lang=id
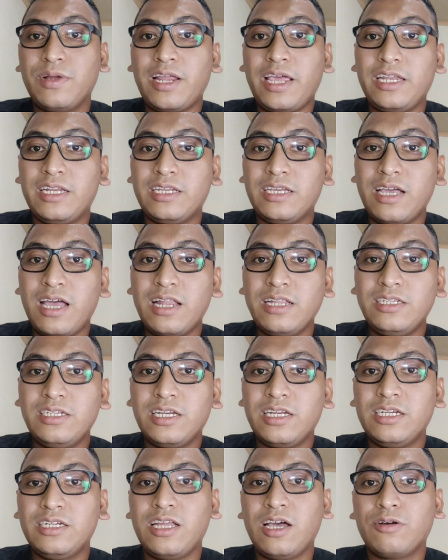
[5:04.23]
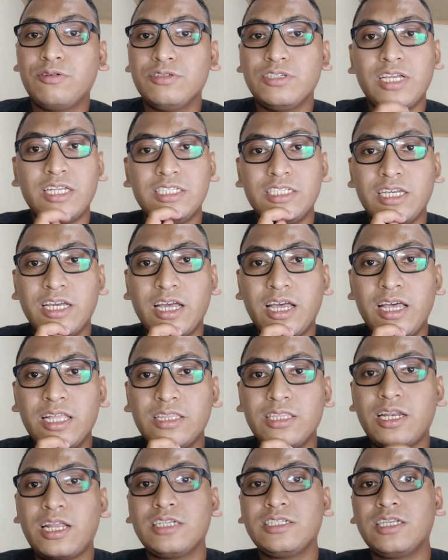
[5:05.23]
melainkan nyeri dagu saja
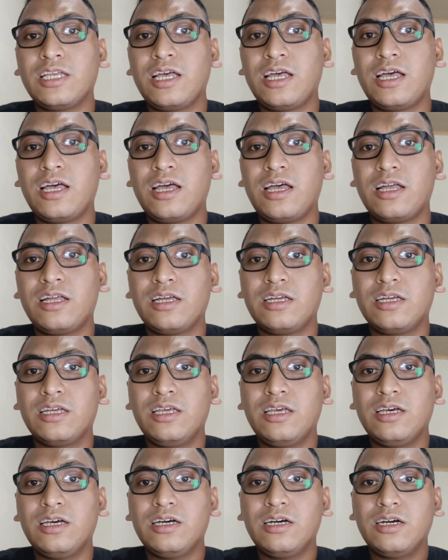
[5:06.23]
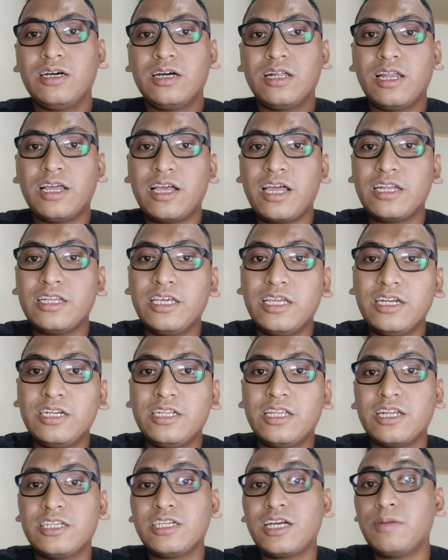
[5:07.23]
terasa Eh, lengan
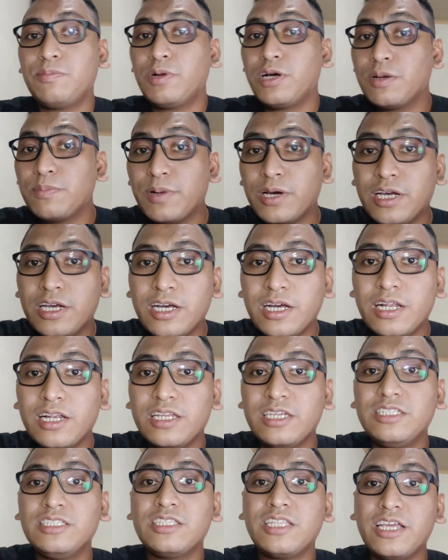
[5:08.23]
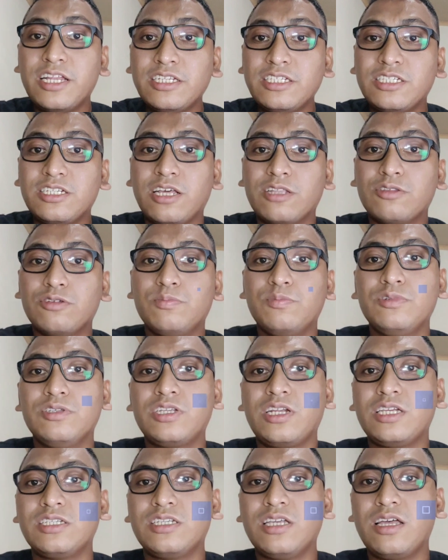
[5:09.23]
kiri dirasakan pegel-pegel, intens dan
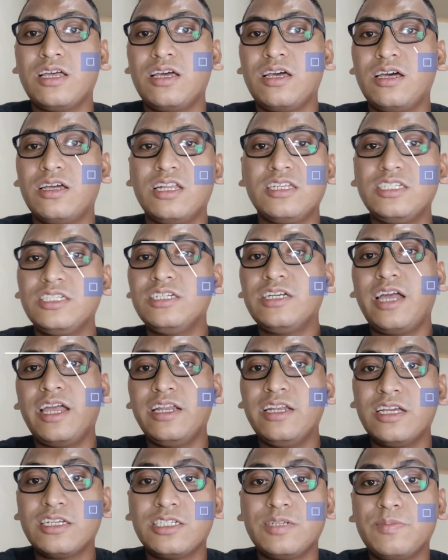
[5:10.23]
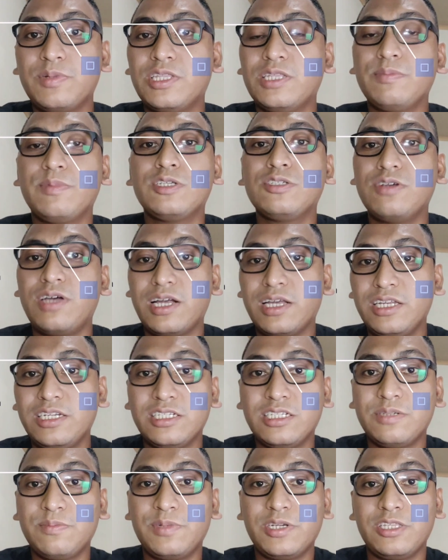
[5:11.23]
tubuh terasa rasanya nggak enak seperti masuk
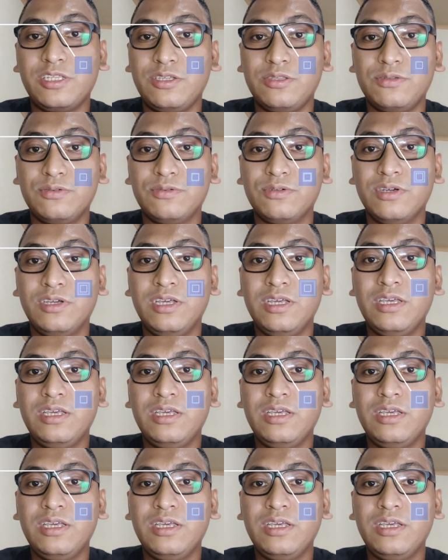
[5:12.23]
angin seperti itu.